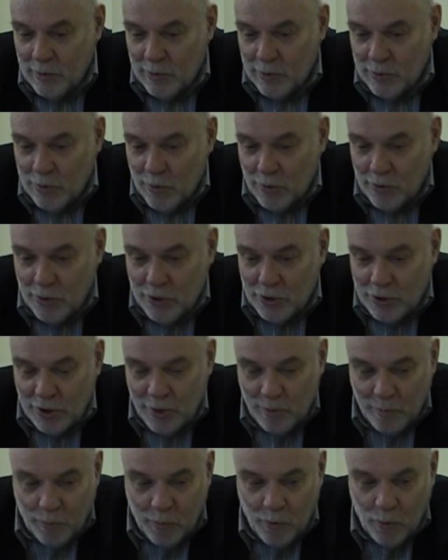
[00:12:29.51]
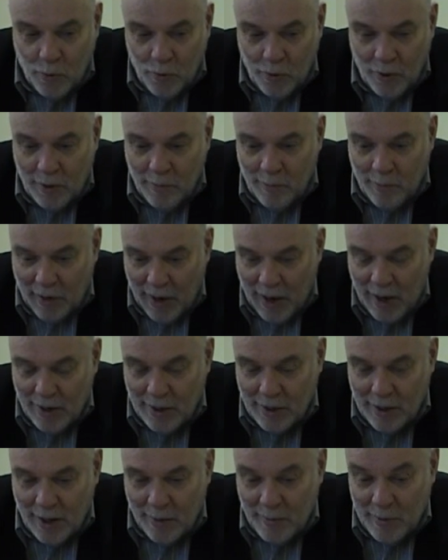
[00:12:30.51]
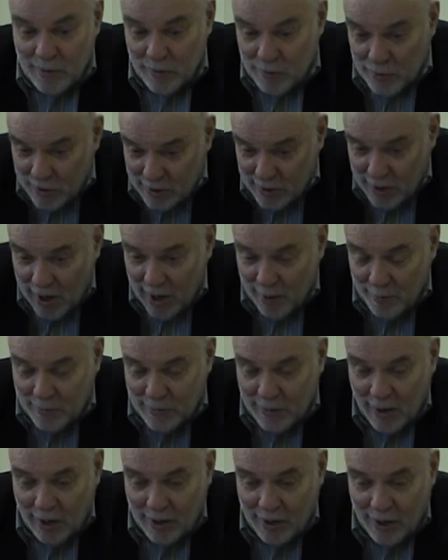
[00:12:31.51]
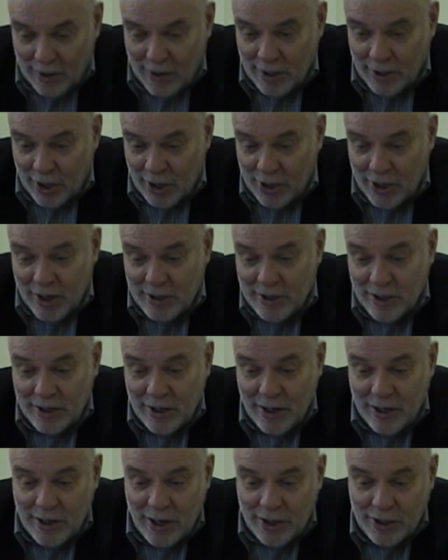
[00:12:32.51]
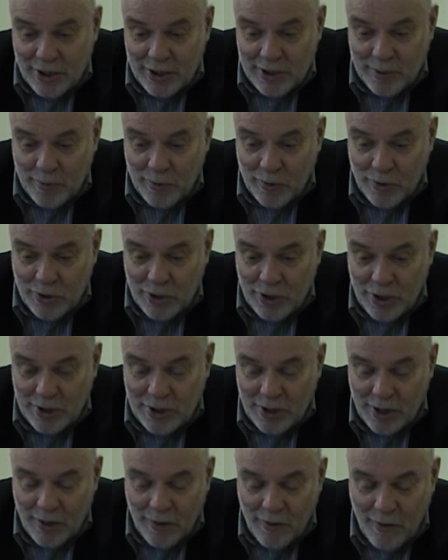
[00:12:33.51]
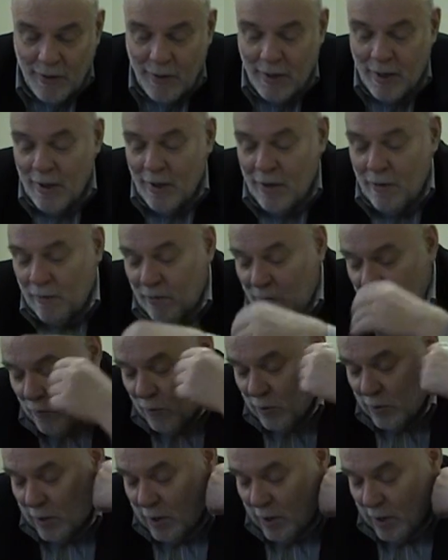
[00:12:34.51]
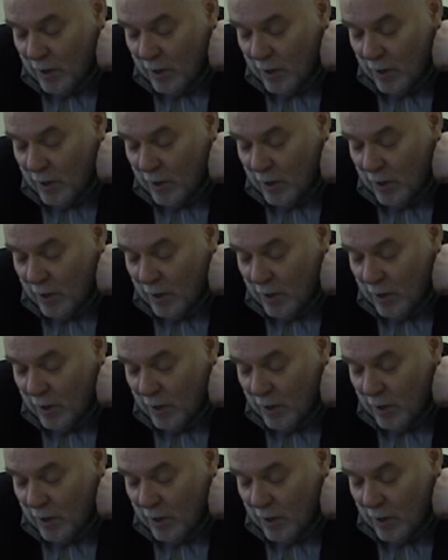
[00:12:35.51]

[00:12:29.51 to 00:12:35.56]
солнечные бури, правильно, да, мы это все знаем, так, и это отражается на нашей земной жизни. Вот.